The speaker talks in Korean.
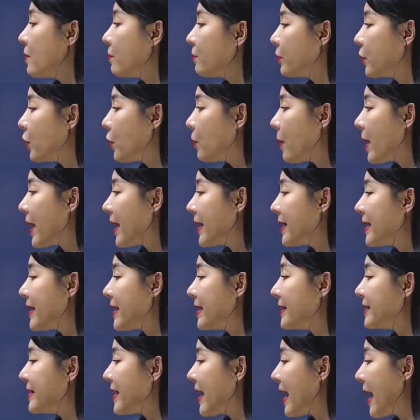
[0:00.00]

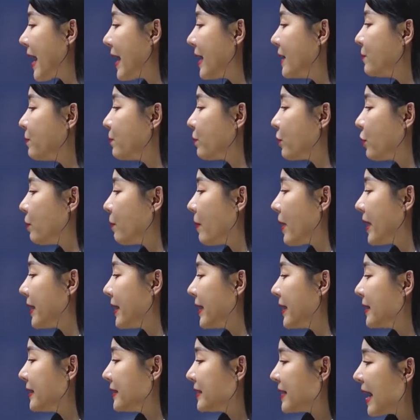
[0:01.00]
provided that,
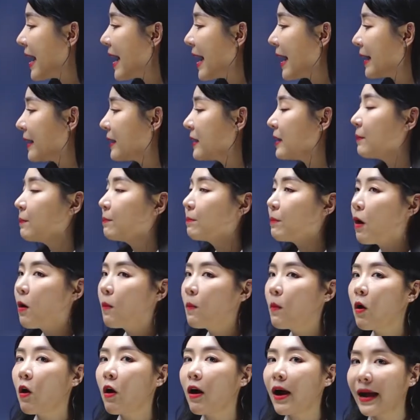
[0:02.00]
providing that,
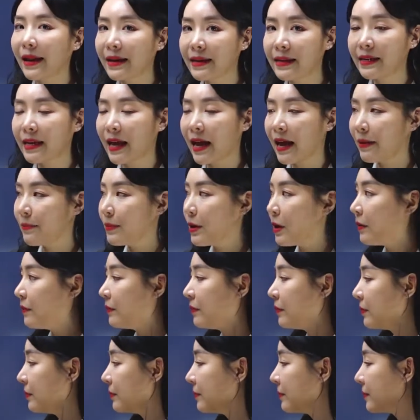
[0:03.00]
뭐뭐
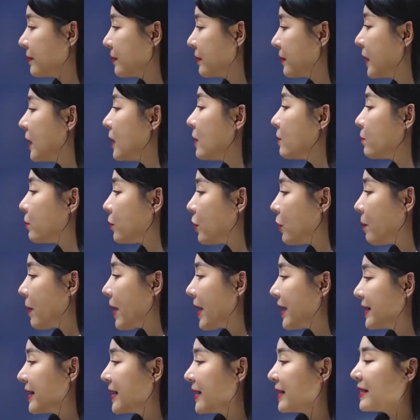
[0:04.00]
한다면.
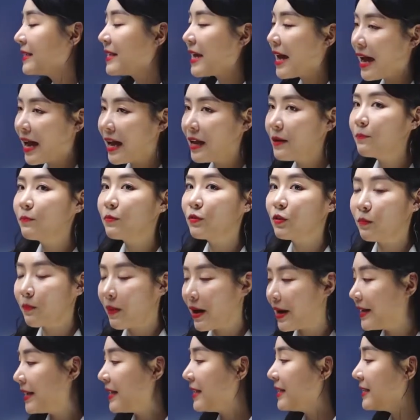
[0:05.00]
provided that,
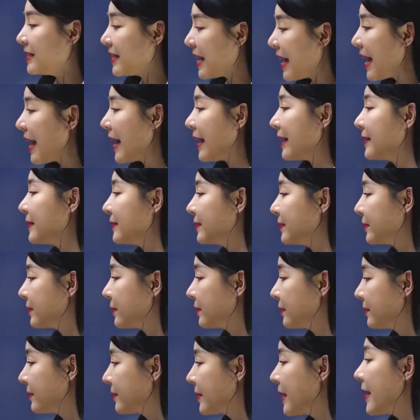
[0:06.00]
providing that.
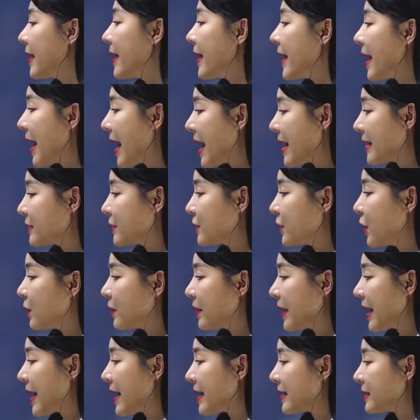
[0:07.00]
as
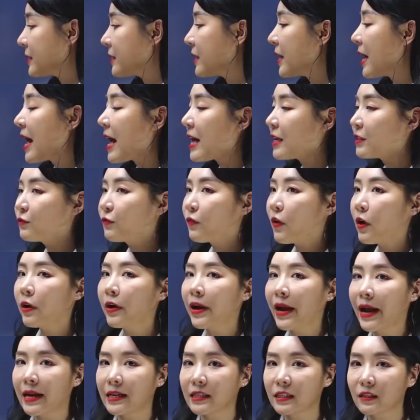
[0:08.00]
long as, as
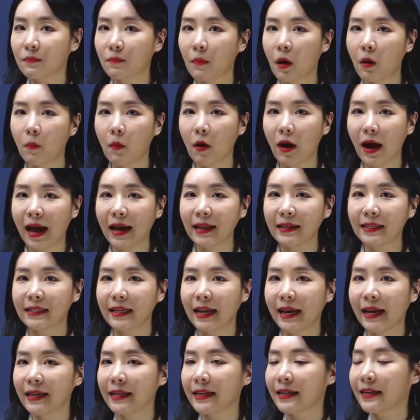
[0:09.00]
far as, 뭐뭐
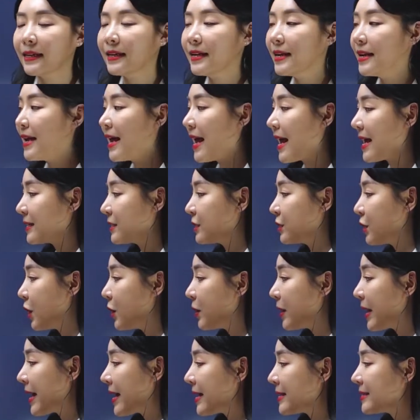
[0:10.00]
하는 한. as
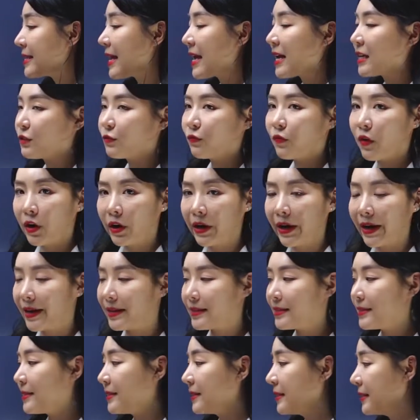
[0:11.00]
long as, as far
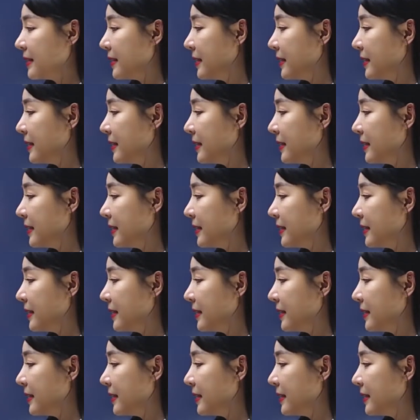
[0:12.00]
as.